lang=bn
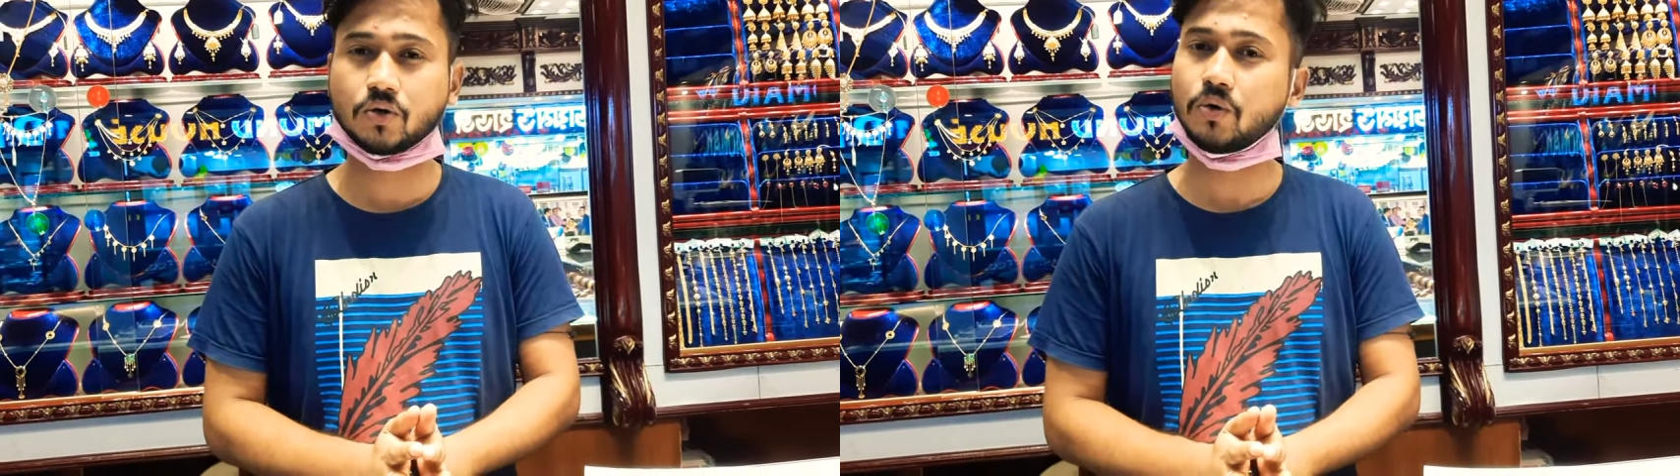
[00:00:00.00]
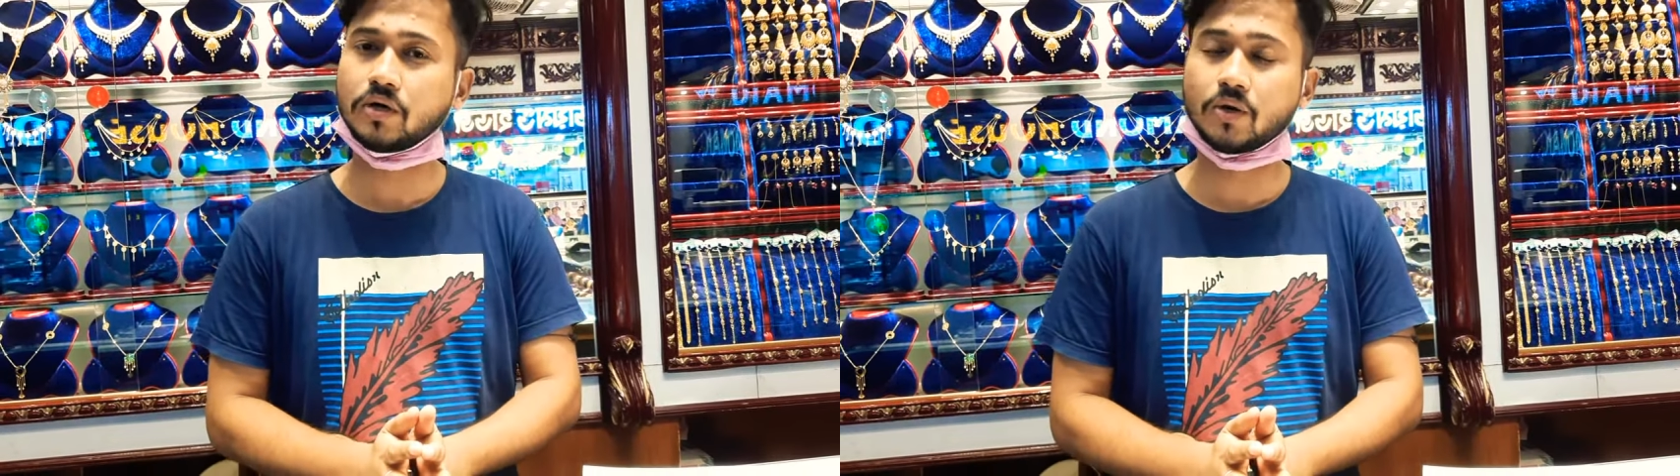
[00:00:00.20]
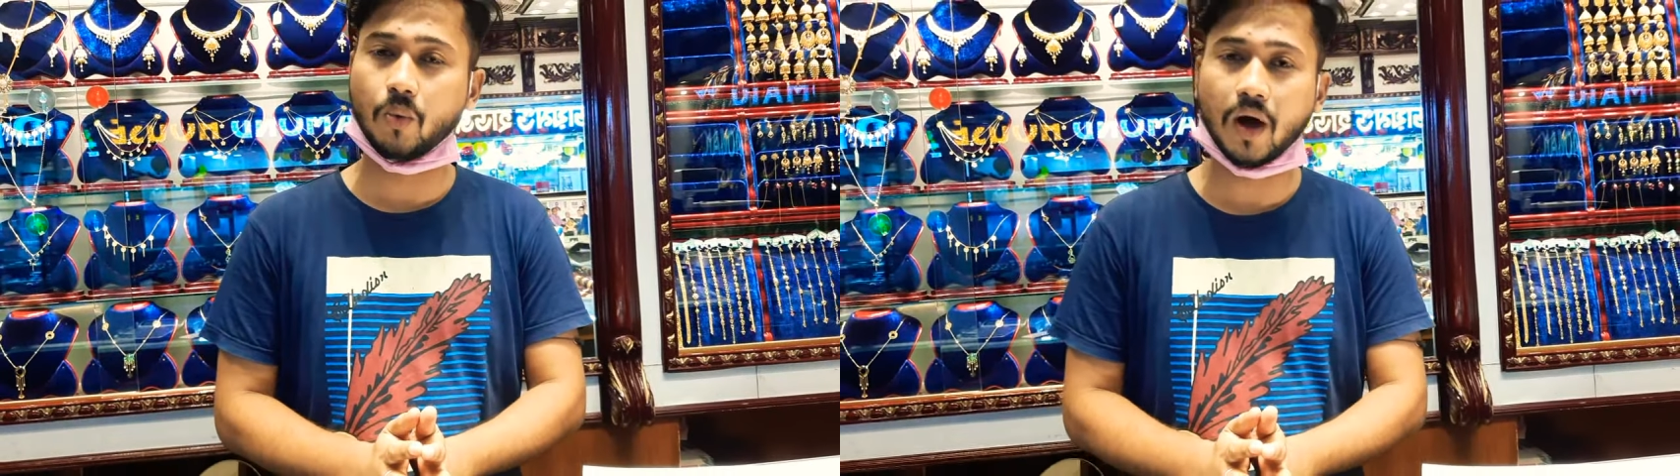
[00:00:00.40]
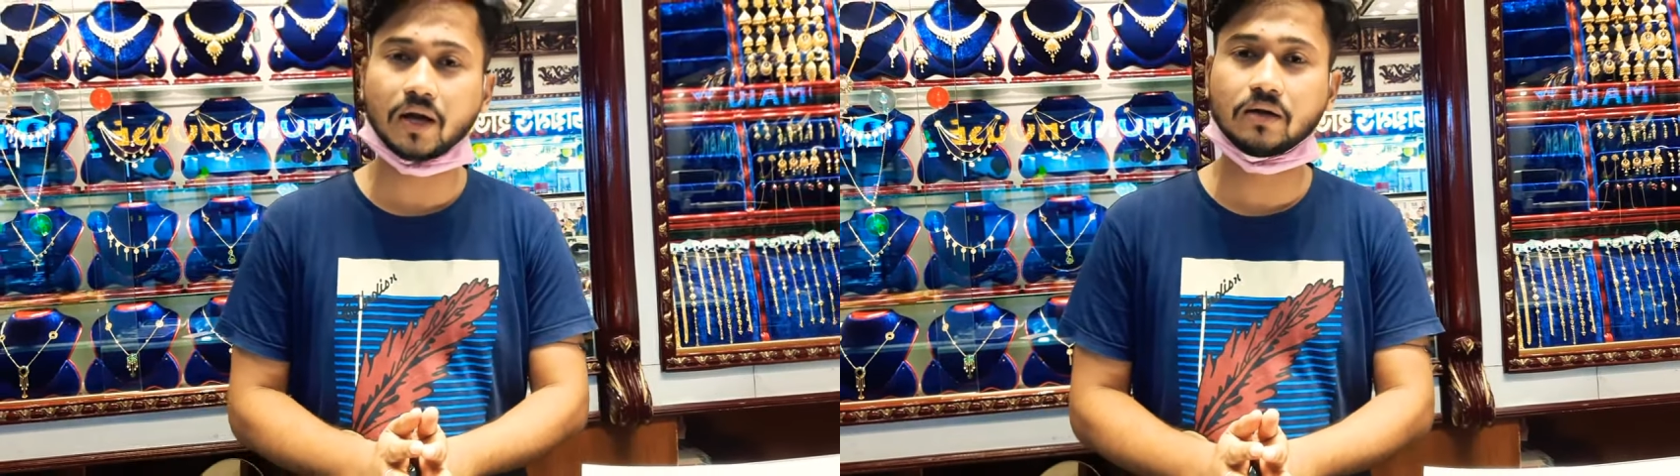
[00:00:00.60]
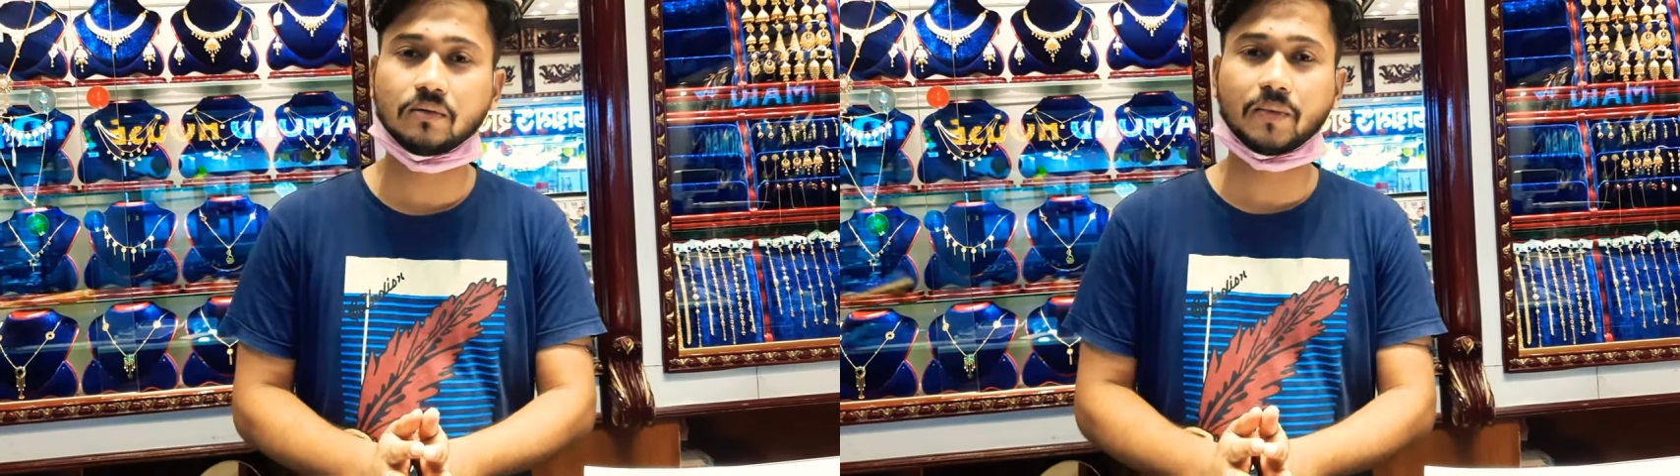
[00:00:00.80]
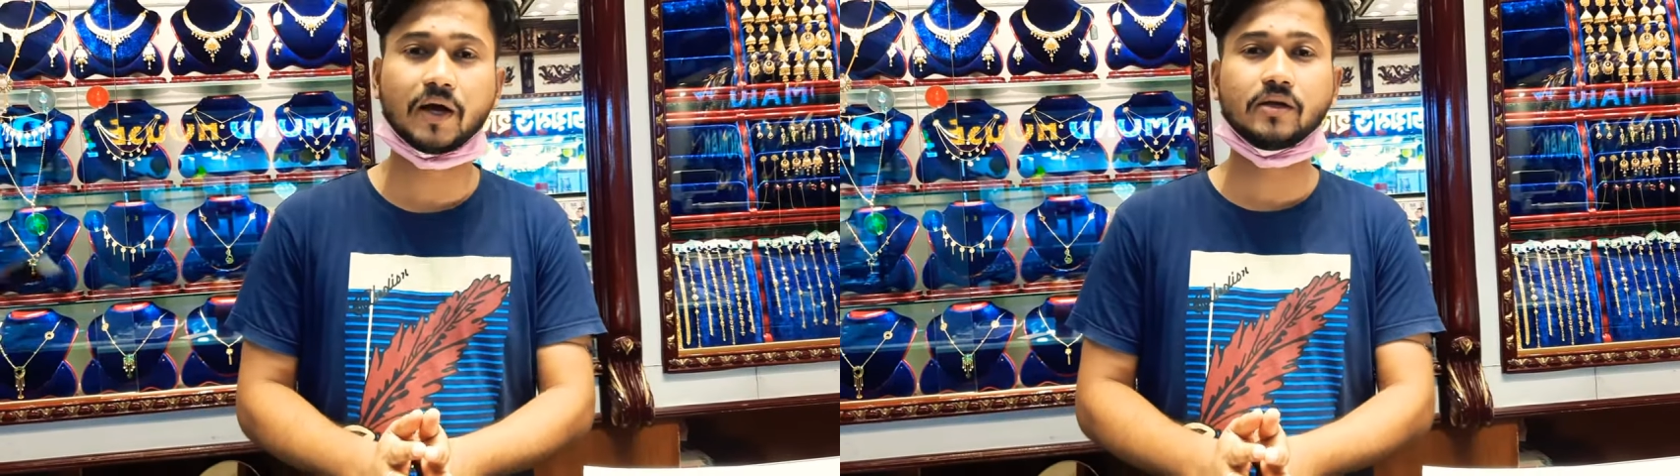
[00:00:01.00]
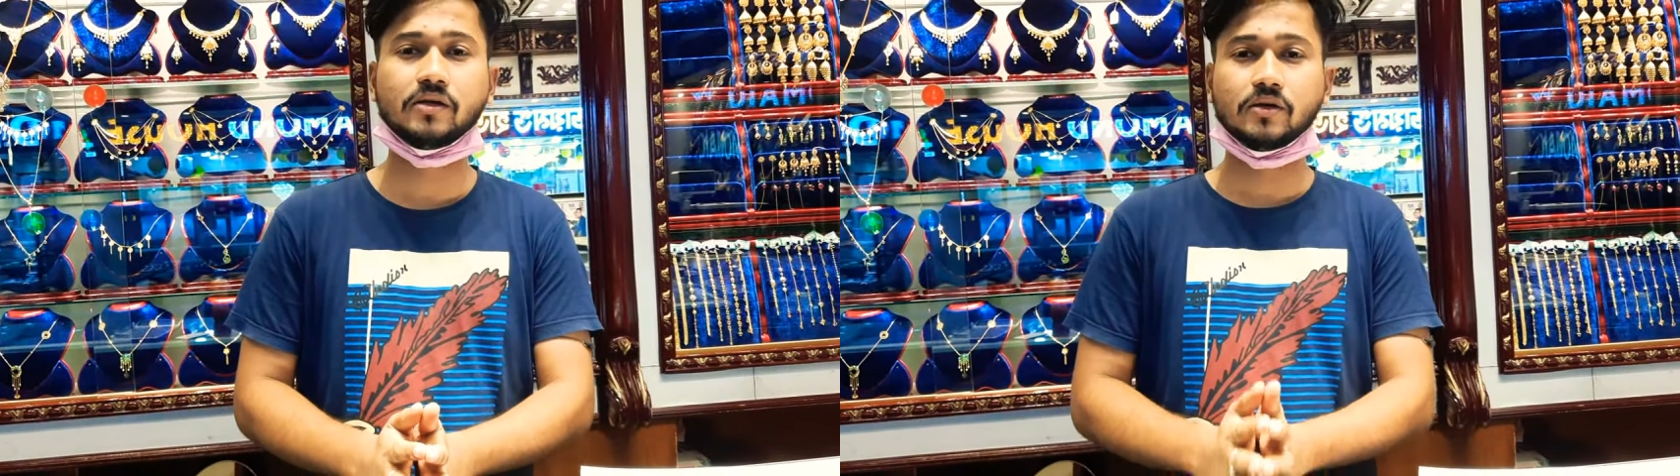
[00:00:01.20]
টোয়েন্টি ওয়ান বাই